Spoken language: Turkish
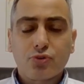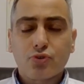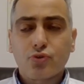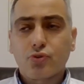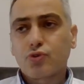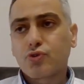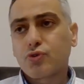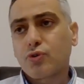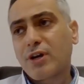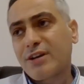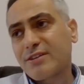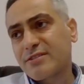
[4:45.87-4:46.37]

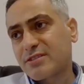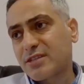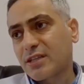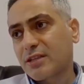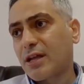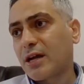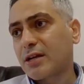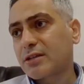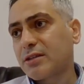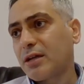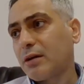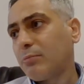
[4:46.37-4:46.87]
Çünkü
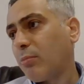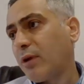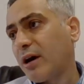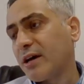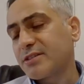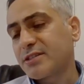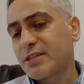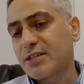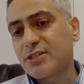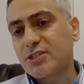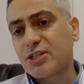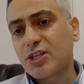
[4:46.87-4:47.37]
hastalar da
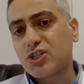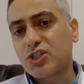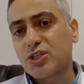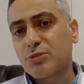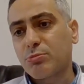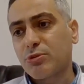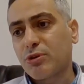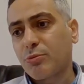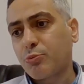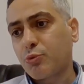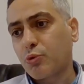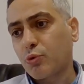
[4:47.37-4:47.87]
bazen seçim
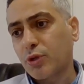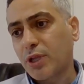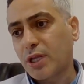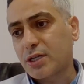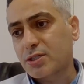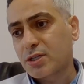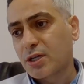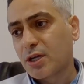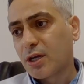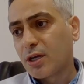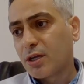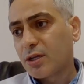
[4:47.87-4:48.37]

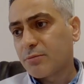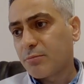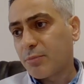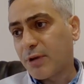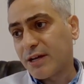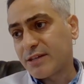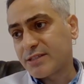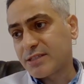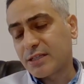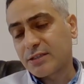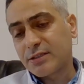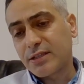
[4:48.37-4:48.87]
yapıyorlar.
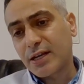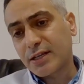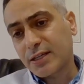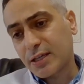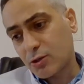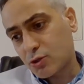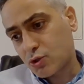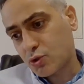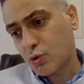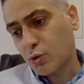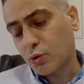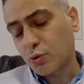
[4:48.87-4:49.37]
Bazen derken
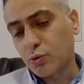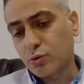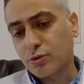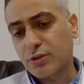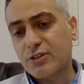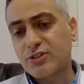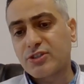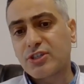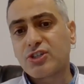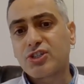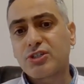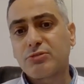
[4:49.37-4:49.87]
çoğunlukla
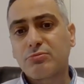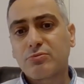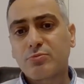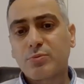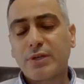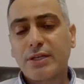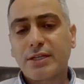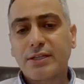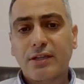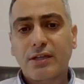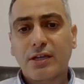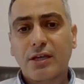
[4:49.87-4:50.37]
seçimi
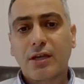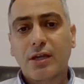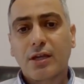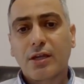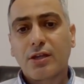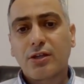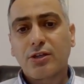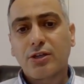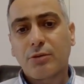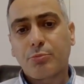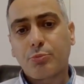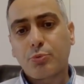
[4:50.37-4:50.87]
birlikte
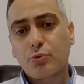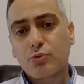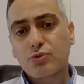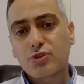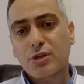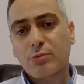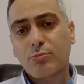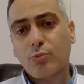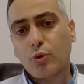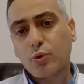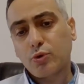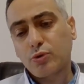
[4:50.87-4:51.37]
yapıyoruz
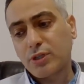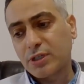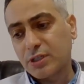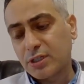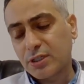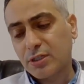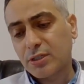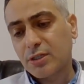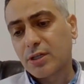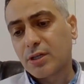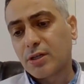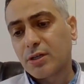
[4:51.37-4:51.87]
ama
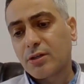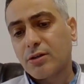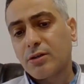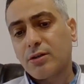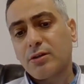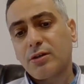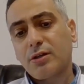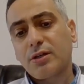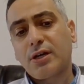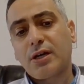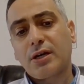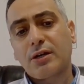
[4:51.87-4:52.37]
onların
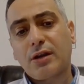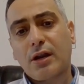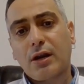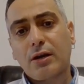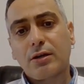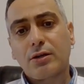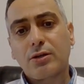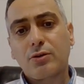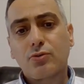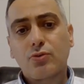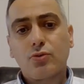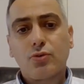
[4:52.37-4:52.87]
e,
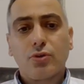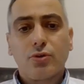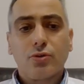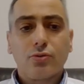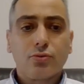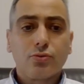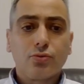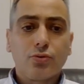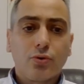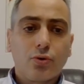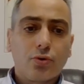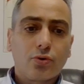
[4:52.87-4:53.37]
kararları
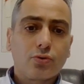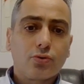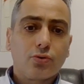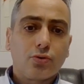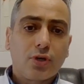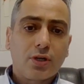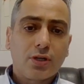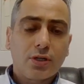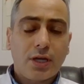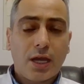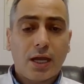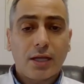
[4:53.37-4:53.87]
doğru
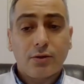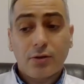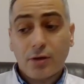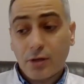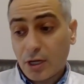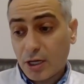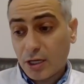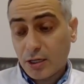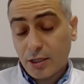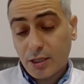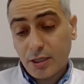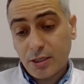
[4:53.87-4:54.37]
yani
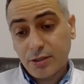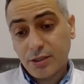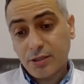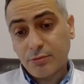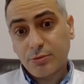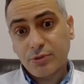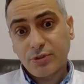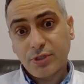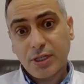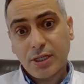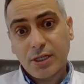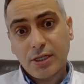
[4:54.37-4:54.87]

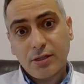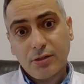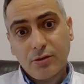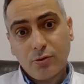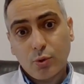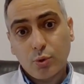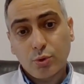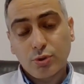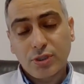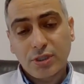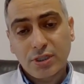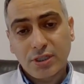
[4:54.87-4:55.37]
anlamında
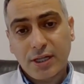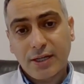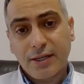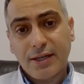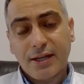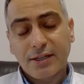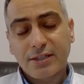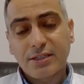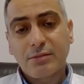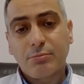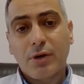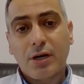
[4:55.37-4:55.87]
onların
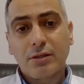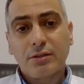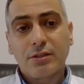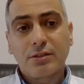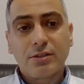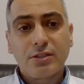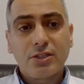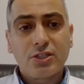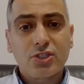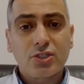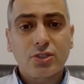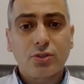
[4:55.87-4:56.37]
hayatını
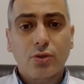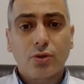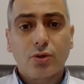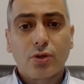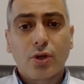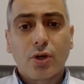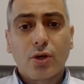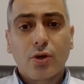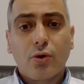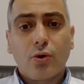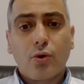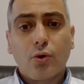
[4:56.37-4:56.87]
bağladığı için
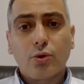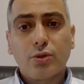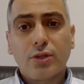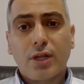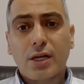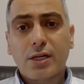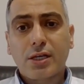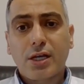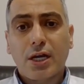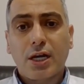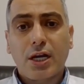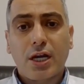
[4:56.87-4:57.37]

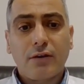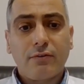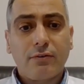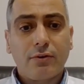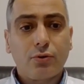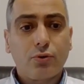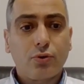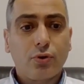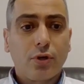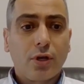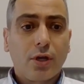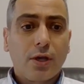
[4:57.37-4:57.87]
onlar karar
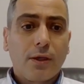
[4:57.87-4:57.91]
veriyor.